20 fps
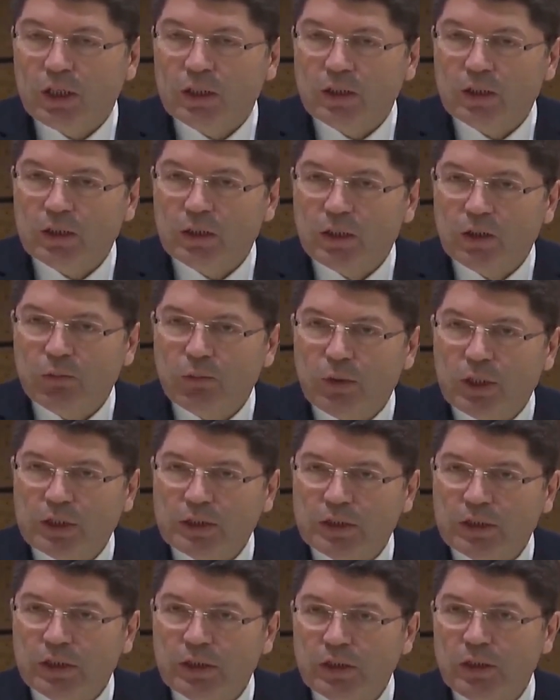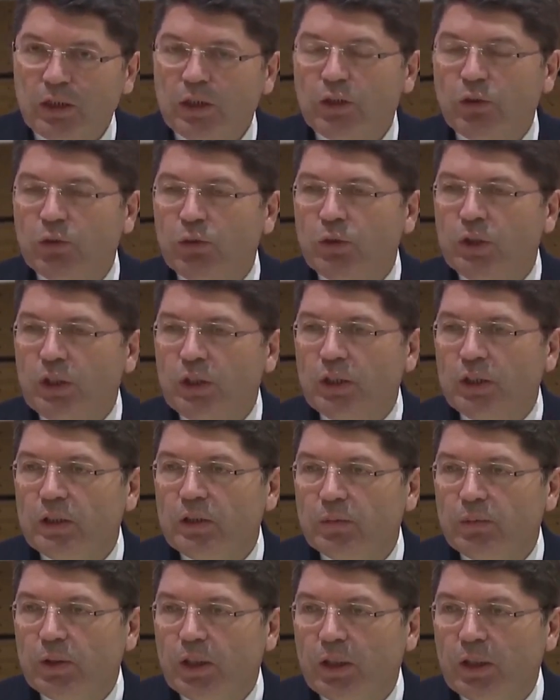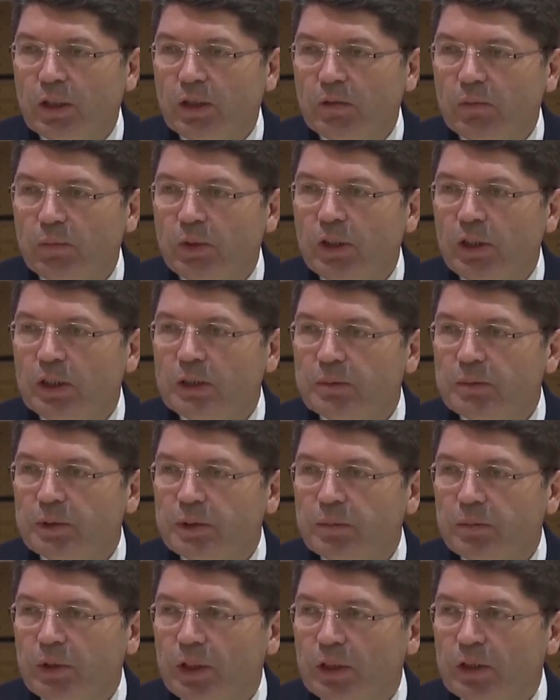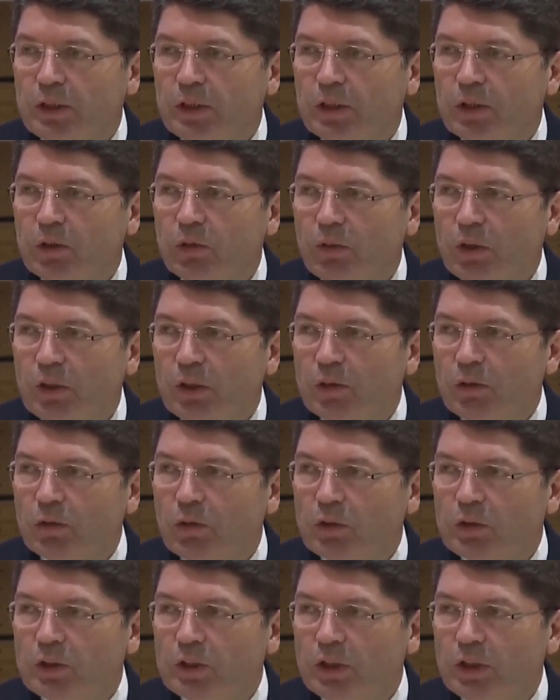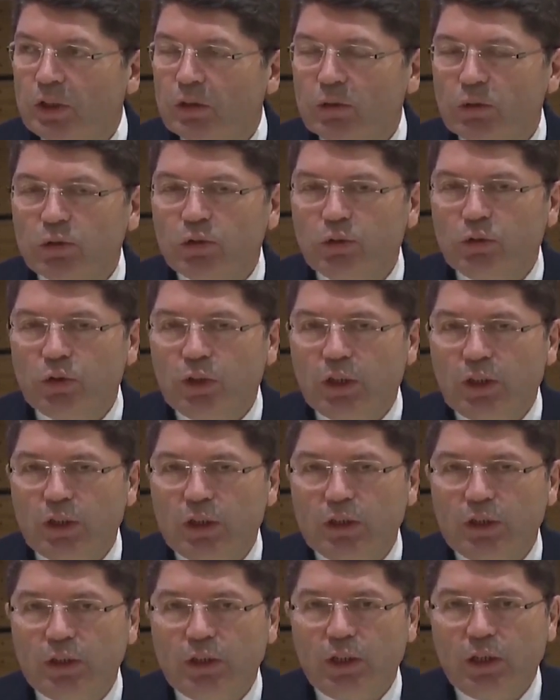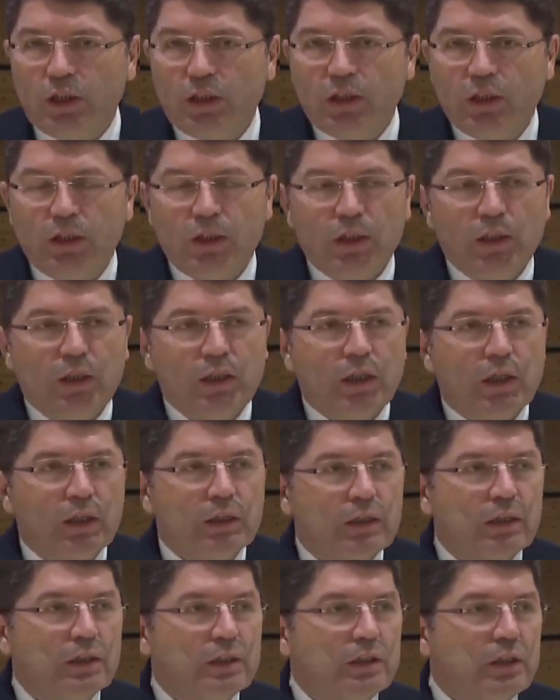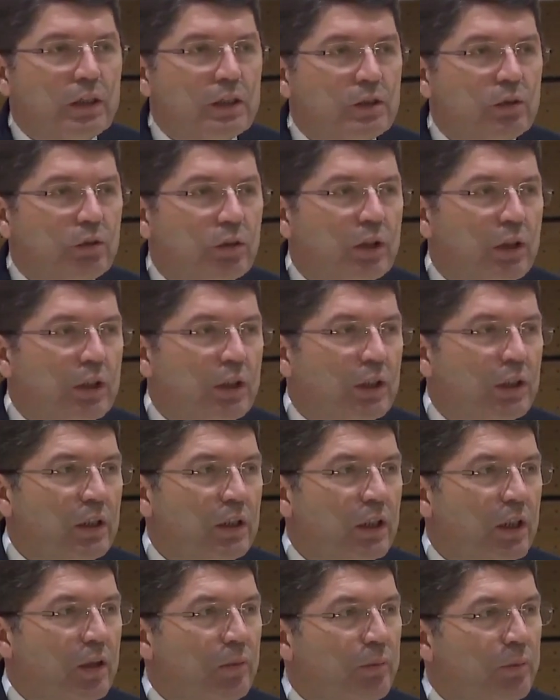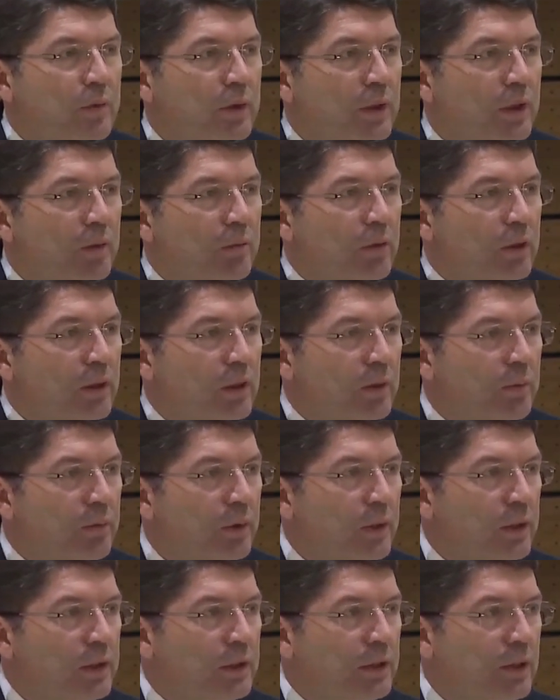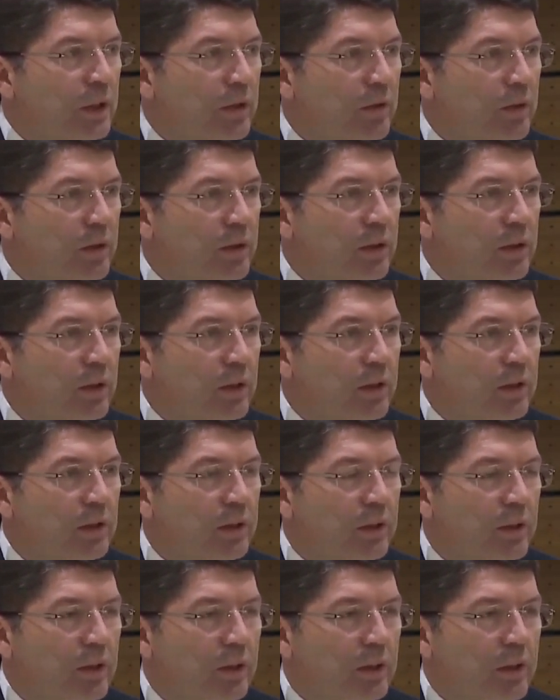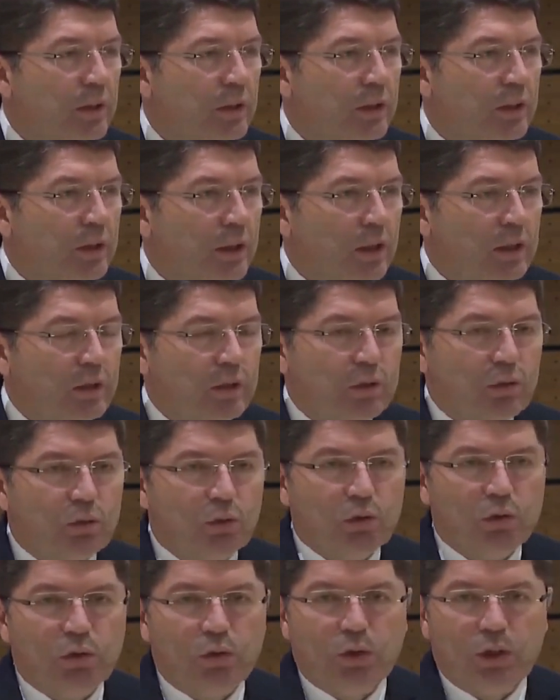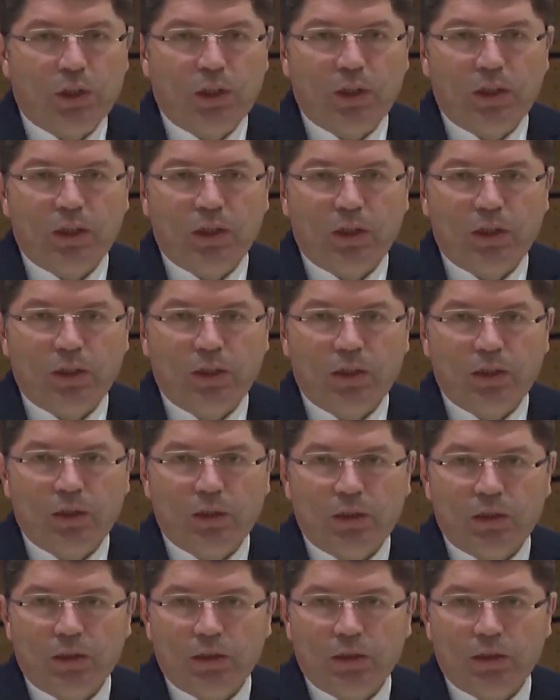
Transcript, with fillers: Saldırıların başladığı ilk günden itibaren Birleşmiş Milletler Güvenlik Konseyi'nin huzuruna getirilen ateşkes önerileri hep Amerika Birleşik Devletleri'nin red oyuyla